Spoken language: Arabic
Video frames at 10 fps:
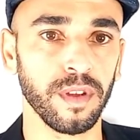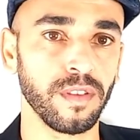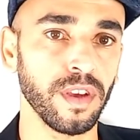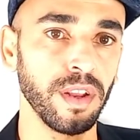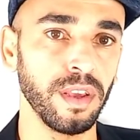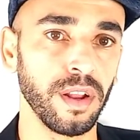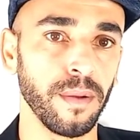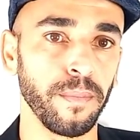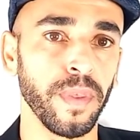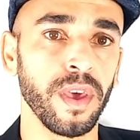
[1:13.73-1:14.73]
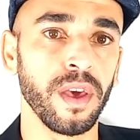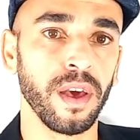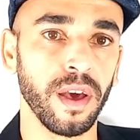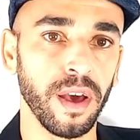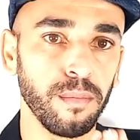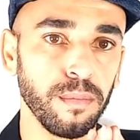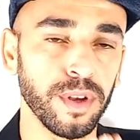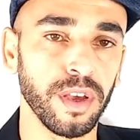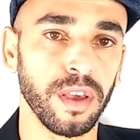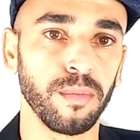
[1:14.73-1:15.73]
ثانيا أهم
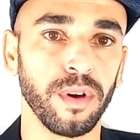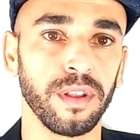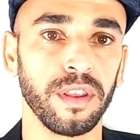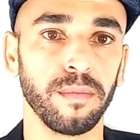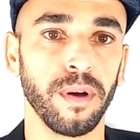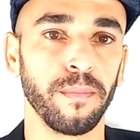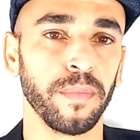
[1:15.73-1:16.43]
شيء هي المقدمة